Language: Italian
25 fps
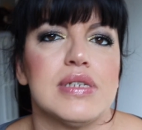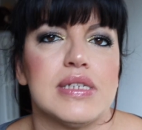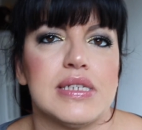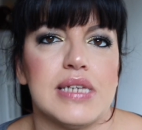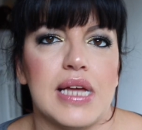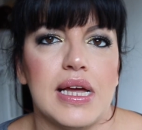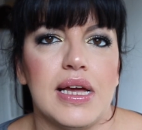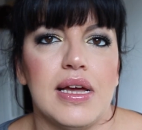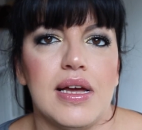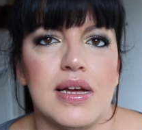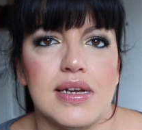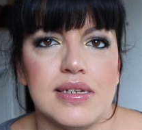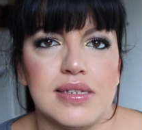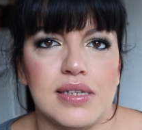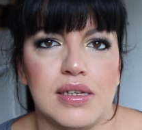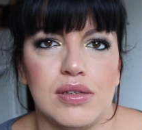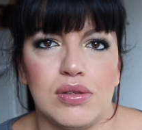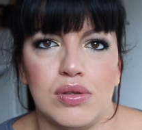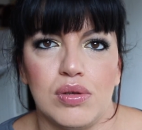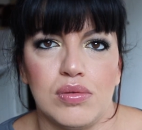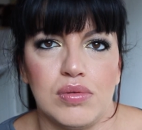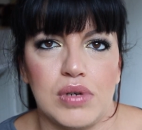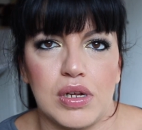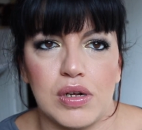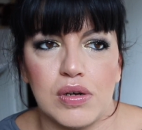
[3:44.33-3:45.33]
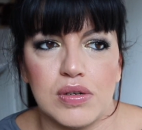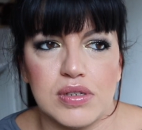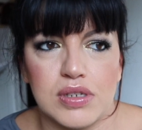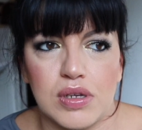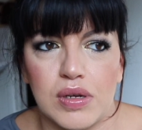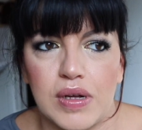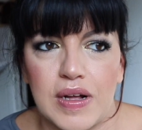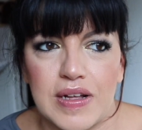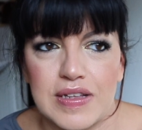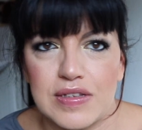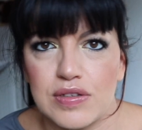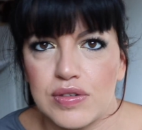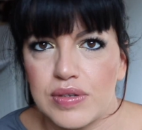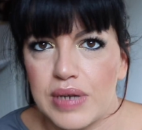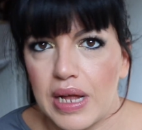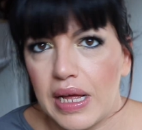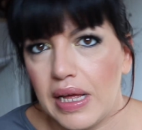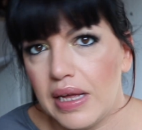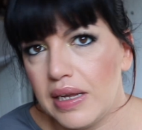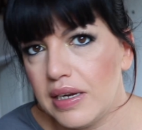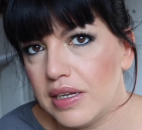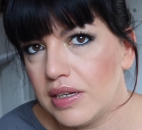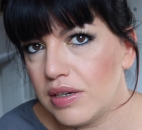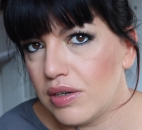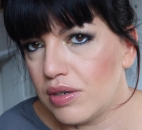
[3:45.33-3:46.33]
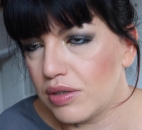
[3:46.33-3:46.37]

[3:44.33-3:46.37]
se è stata una cosa occasionale